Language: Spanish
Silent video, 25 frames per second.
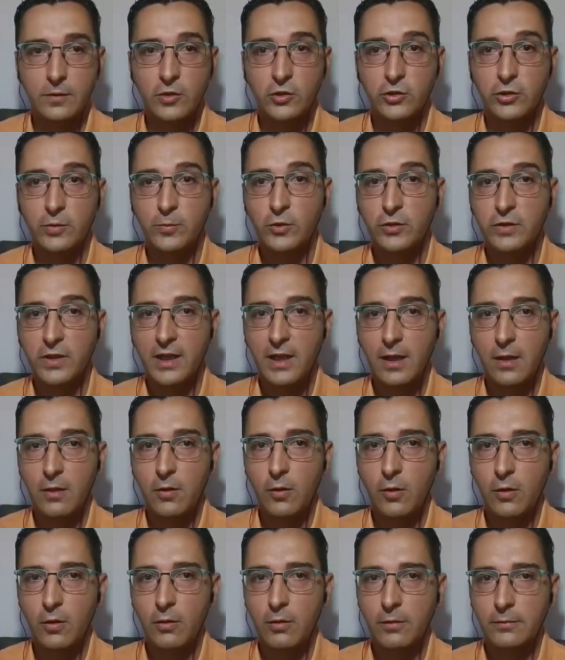Nos hemos
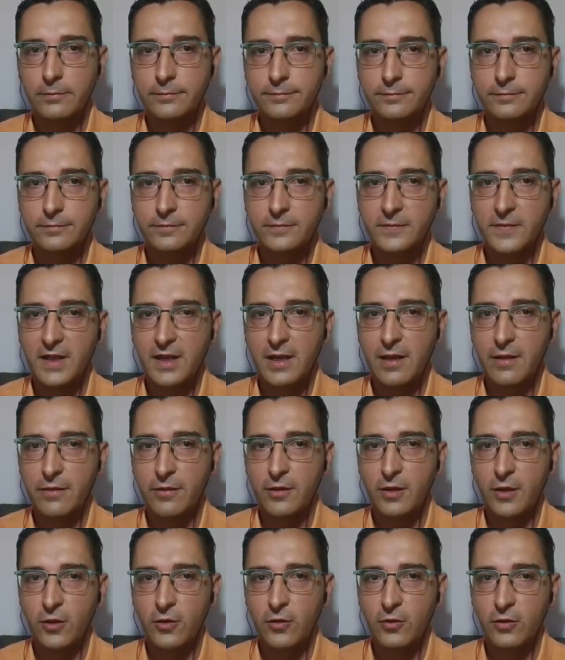dejado
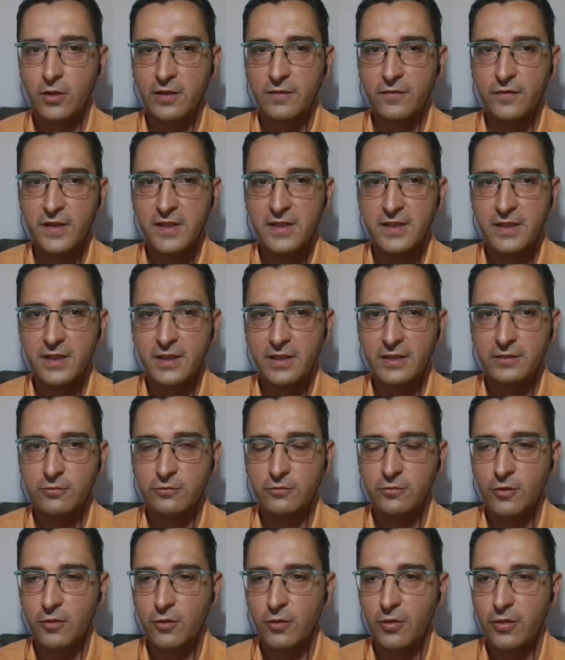relacionado con las
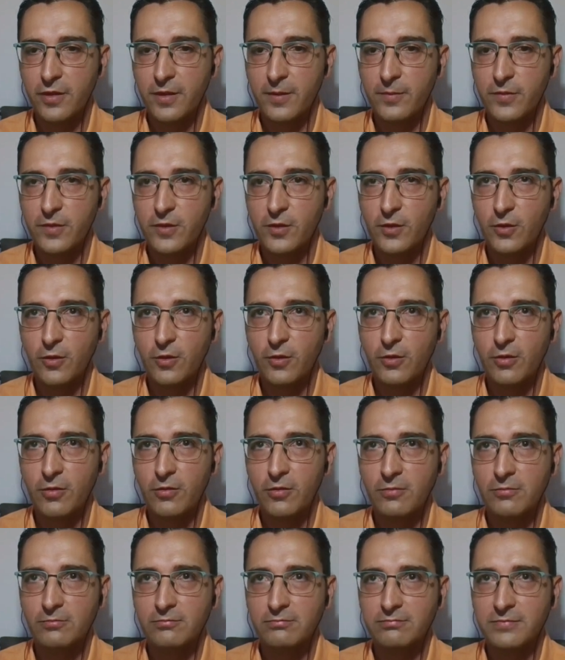features un
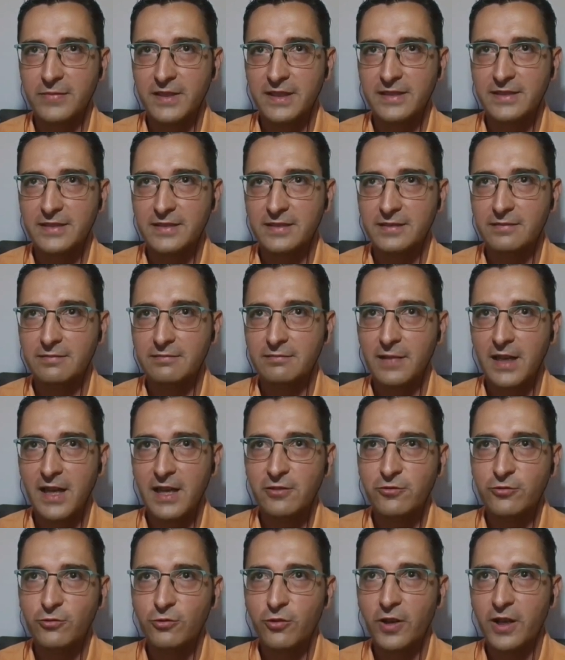concepto que
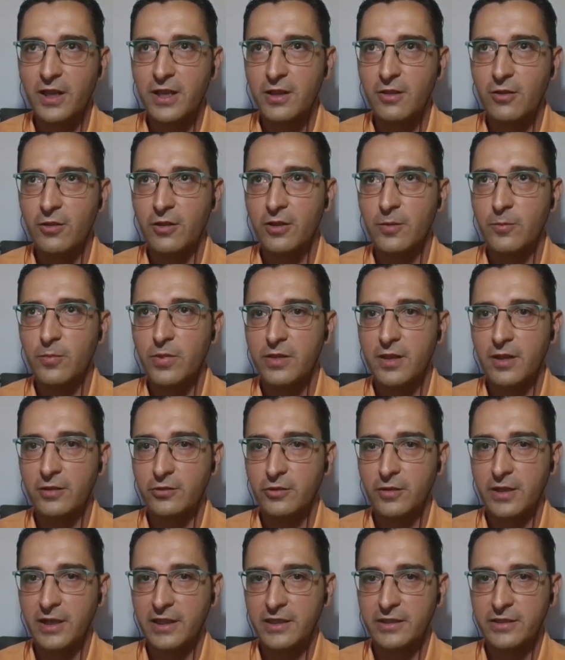ha surgido y empieza
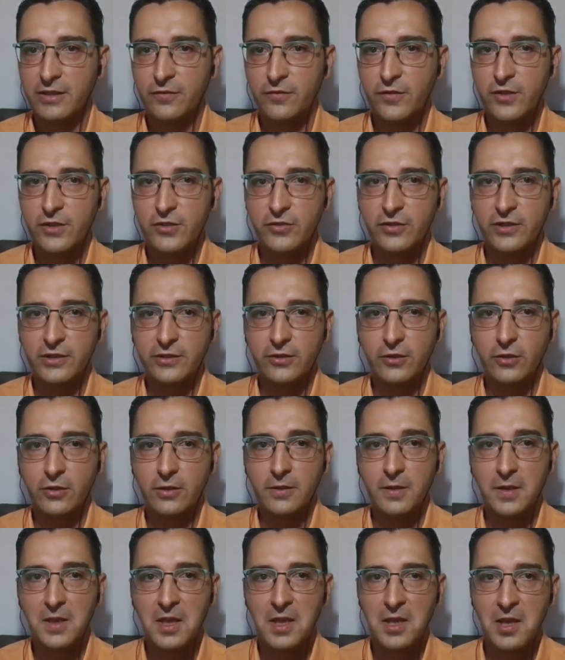a sonar, que es el feature
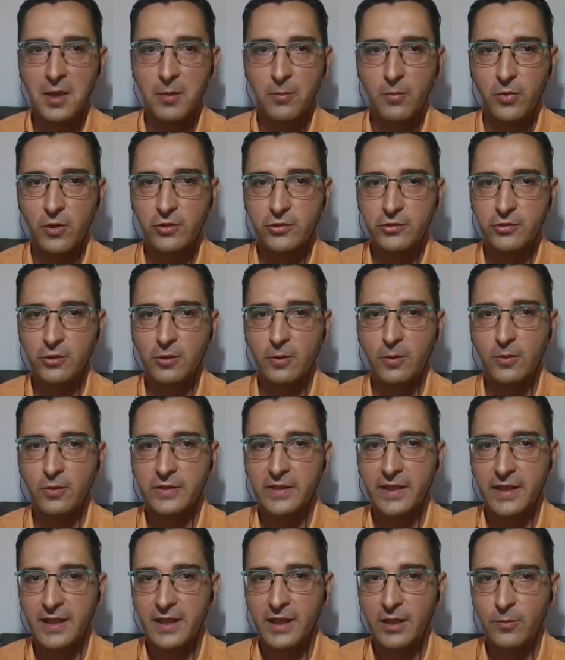store, pero eso lo
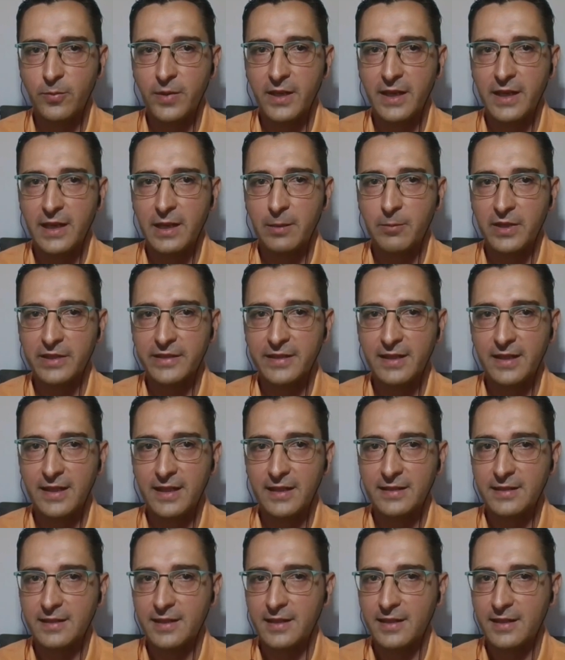vamos a dejar para más
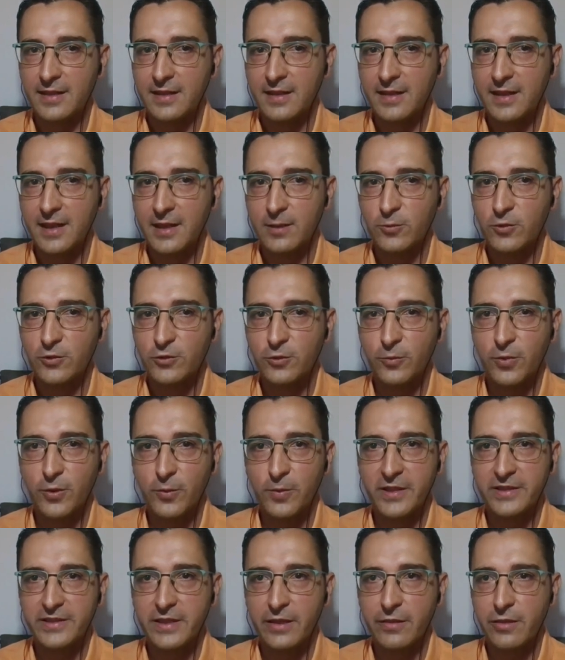adelante, le dedicaremos su
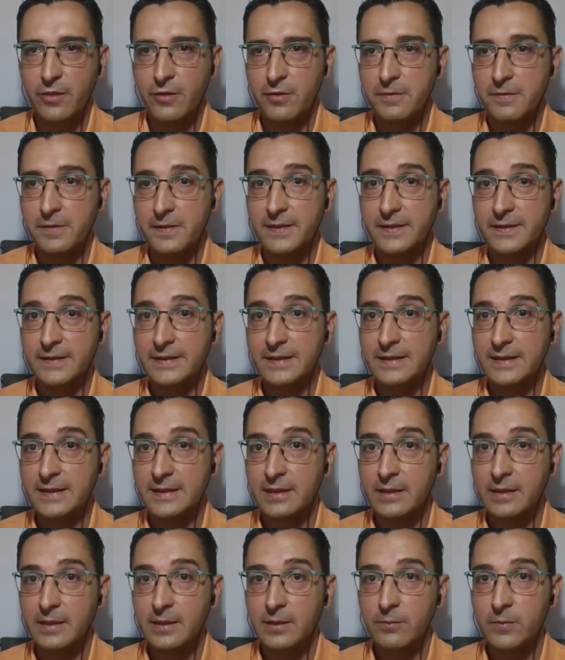propia sección.
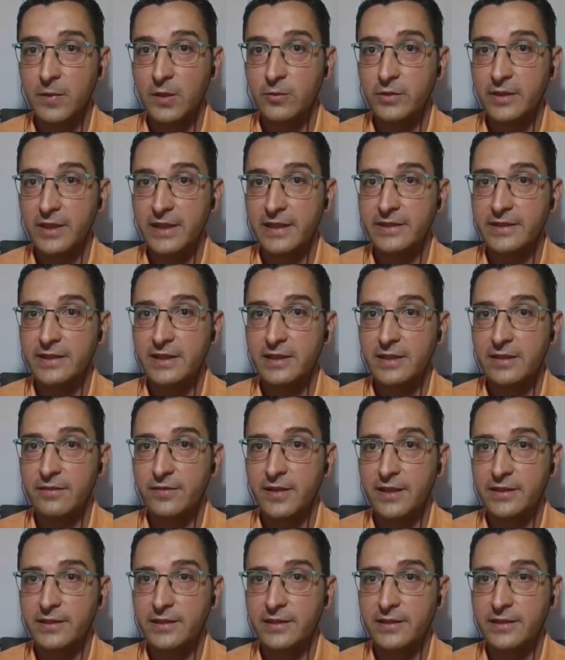Vamos a la siguiente